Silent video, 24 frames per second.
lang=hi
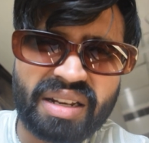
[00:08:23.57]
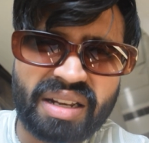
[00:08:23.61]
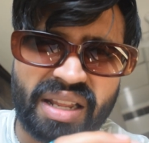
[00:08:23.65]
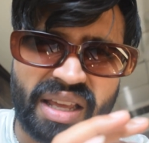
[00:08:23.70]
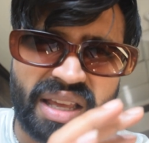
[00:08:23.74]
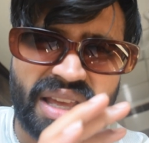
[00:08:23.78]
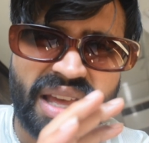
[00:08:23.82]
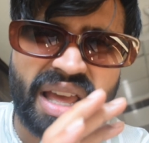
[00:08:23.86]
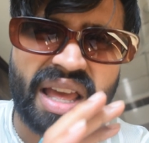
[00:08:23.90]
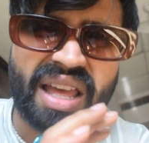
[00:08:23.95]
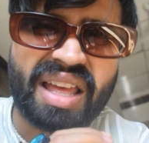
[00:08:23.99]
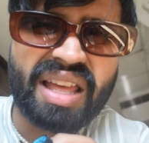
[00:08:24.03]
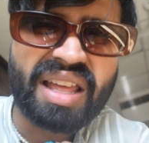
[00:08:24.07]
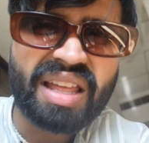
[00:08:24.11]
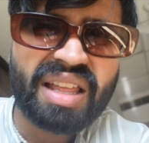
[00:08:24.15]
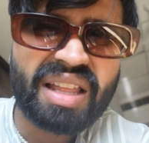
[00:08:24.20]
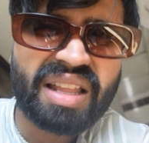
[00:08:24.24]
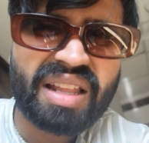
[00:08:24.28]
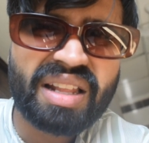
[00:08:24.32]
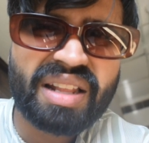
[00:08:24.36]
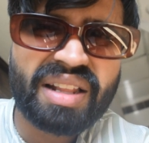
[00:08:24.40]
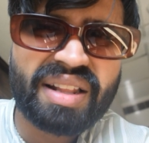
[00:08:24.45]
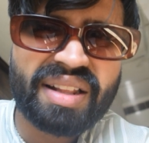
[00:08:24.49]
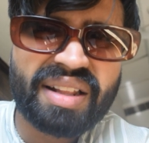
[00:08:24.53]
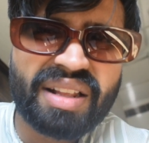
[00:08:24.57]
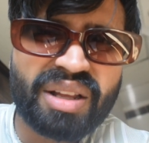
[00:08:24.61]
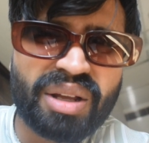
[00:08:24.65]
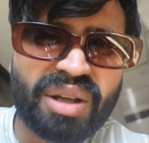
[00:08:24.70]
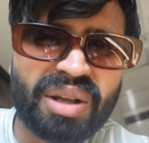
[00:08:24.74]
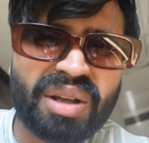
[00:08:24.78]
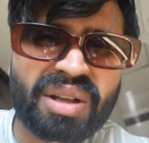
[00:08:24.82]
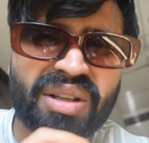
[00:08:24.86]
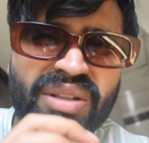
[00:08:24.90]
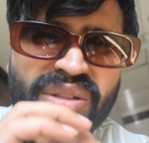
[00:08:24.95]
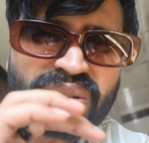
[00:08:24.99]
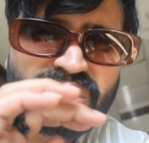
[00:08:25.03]
ठीक
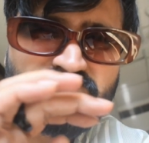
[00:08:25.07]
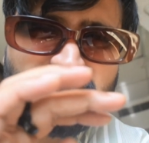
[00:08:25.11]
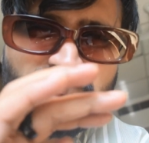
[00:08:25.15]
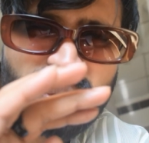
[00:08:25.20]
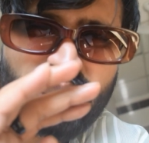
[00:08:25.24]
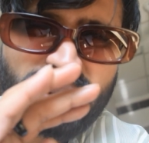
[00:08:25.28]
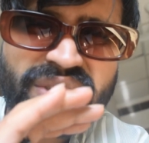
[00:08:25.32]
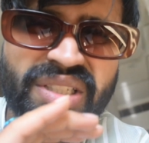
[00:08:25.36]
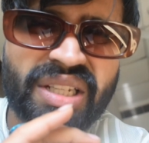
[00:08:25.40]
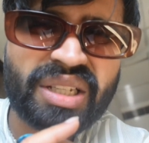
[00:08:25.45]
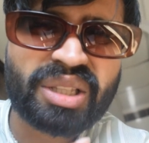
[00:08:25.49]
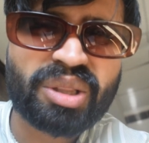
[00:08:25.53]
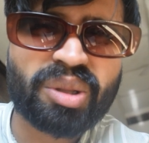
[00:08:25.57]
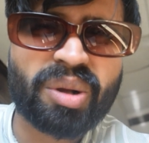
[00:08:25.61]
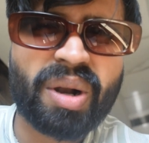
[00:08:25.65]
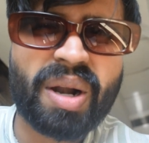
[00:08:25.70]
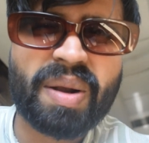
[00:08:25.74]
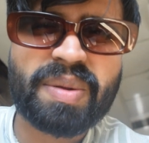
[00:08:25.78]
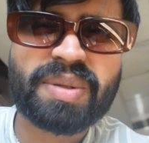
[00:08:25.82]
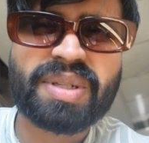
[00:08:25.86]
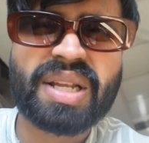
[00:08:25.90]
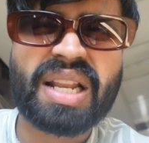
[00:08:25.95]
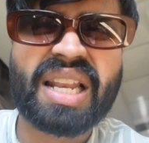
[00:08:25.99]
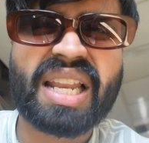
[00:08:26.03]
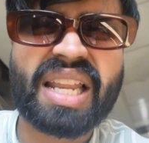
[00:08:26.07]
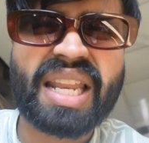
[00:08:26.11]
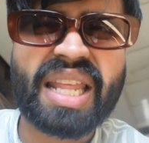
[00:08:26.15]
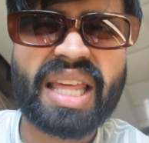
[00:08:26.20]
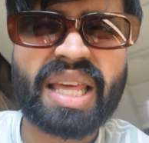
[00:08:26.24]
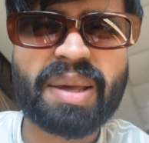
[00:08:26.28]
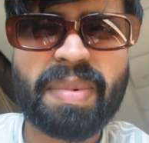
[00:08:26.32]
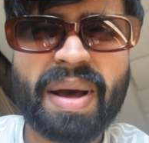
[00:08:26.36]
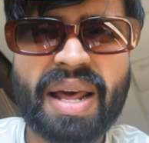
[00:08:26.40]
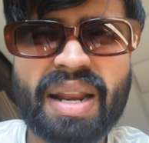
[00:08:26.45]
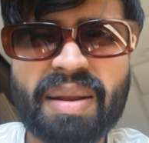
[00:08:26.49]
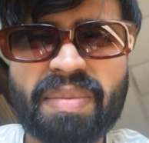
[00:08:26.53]
है सोच सकते हो एडमिशन
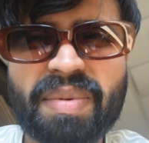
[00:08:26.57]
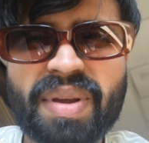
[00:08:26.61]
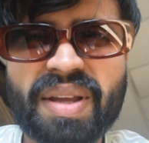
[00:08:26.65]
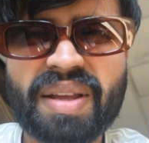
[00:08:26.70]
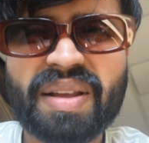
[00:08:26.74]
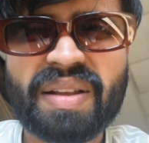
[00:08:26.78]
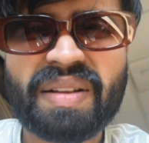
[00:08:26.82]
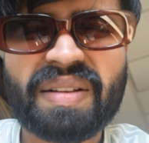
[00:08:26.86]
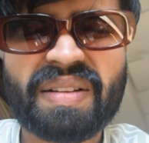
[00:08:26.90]
लेने के बारे में